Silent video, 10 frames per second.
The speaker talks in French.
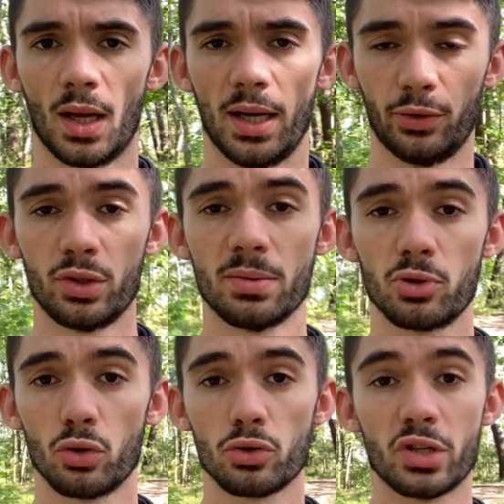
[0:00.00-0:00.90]
La deuxième
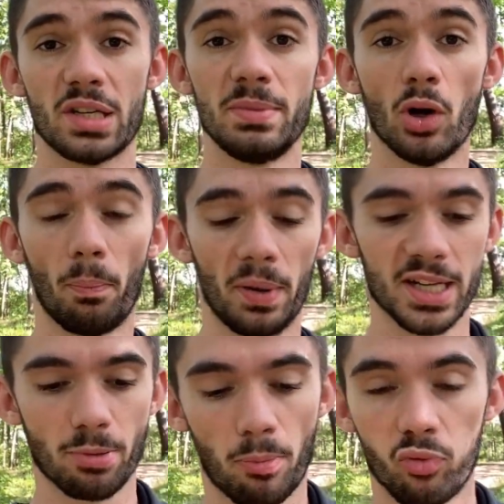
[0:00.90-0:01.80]
chose que j'ai mis en place
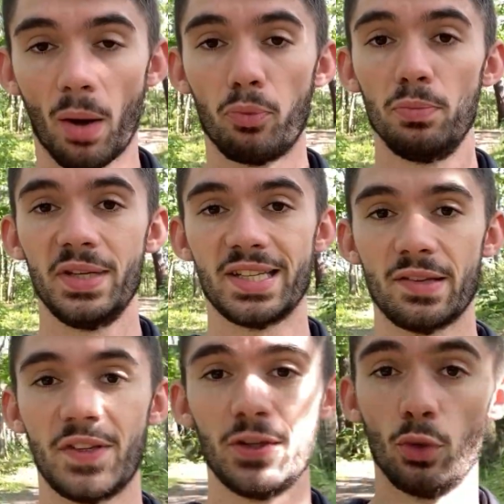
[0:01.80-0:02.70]
pour pouvoir publier cette
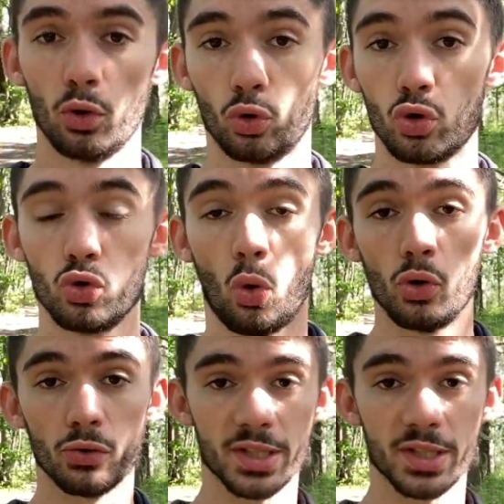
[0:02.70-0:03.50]
vidéo en deux jours au lieu de